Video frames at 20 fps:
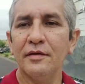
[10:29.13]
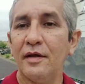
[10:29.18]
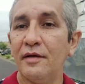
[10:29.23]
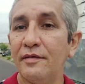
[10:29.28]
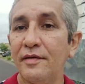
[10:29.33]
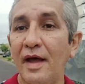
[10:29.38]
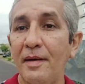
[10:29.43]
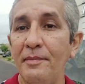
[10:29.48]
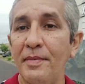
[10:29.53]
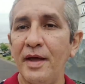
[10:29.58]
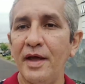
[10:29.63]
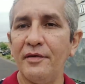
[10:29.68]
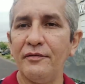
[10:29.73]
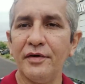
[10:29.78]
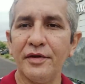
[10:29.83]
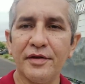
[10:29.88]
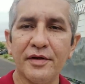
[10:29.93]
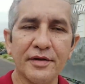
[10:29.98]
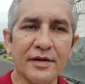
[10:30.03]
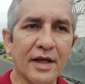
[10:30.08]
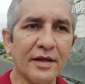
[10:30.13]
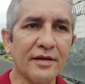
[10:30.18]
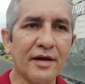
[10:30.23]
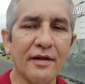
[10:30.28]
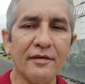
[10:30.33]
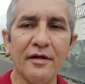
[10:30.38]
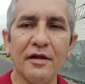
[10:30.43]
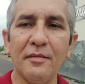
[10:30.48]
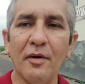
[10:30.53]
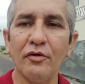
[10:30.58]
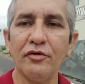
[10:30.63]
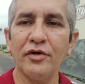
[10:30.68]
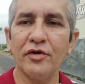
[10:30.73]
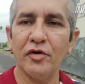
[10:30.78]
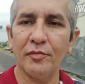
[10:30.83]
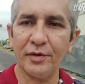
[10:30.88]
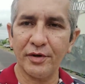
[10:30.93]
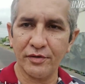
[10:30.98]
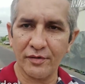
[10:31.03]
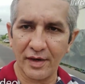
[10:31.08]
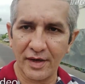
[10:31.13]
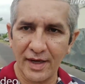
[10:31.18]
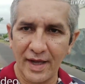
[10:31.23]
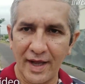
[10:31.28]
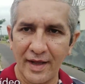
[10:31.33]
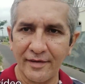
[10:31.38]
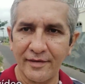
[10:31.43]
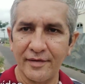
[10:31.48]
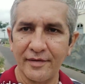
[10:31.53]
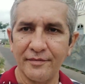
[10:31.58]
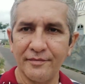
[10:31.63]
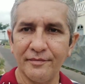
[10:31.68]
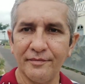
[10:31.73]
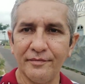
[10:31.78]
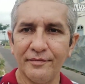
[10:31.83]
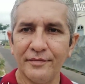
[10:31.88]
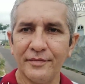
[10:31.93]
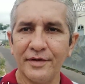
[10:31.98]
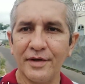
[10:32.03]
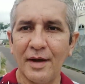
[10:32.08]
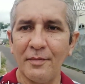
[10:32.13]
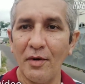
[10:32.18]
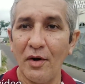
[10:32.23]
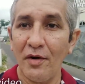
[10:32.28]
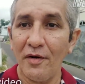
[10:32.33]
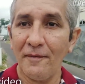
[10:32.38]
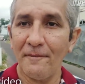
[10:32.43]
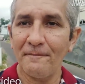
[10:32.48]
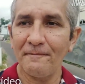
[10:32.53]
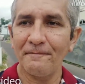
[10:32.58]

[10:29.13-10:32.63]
sem saber e você está trazendo maldição para sua casa, tá bom?